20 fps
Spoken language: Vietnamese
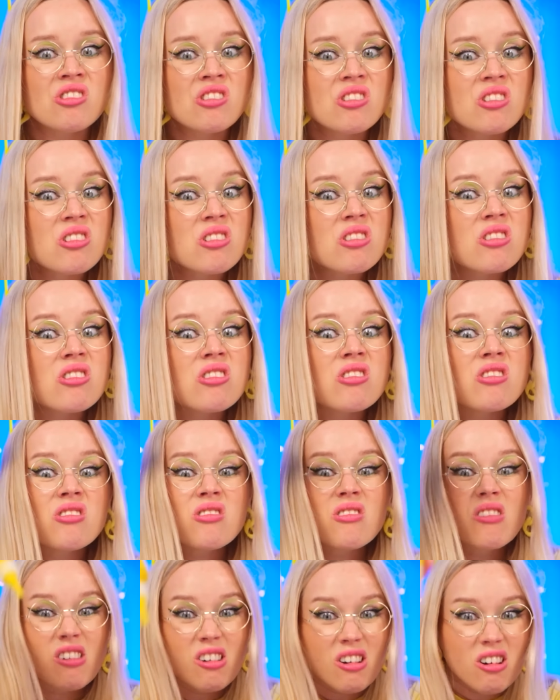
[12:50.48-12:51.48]
nào,
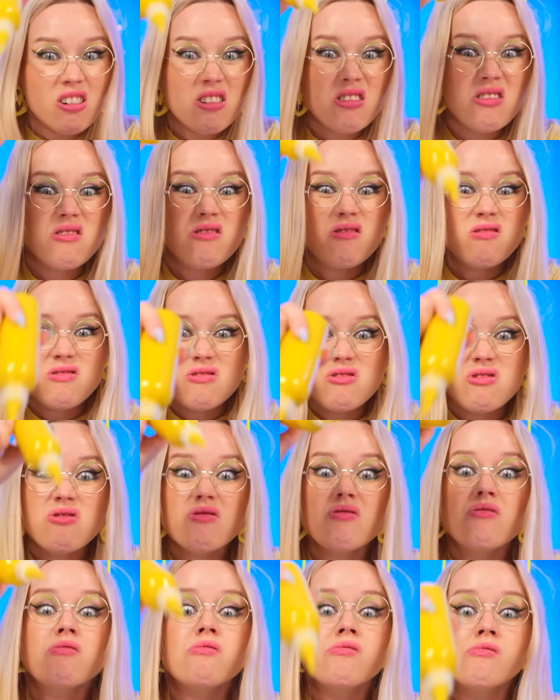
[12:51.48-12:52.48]
rõ ràng vẫn
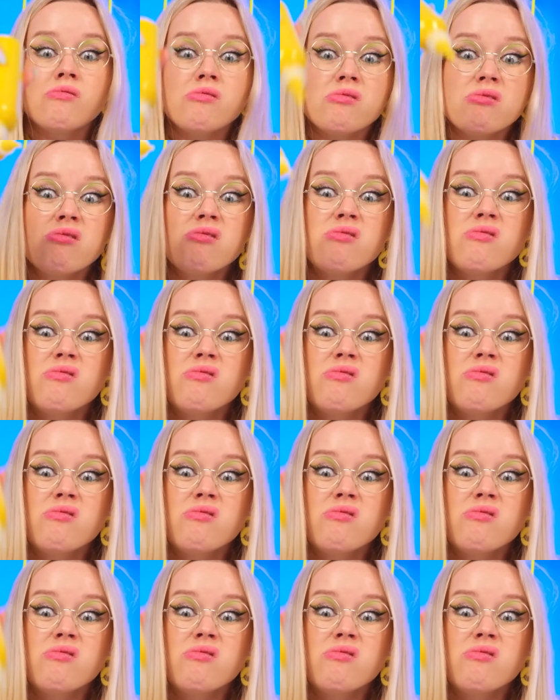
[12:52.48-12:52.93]
còn mà.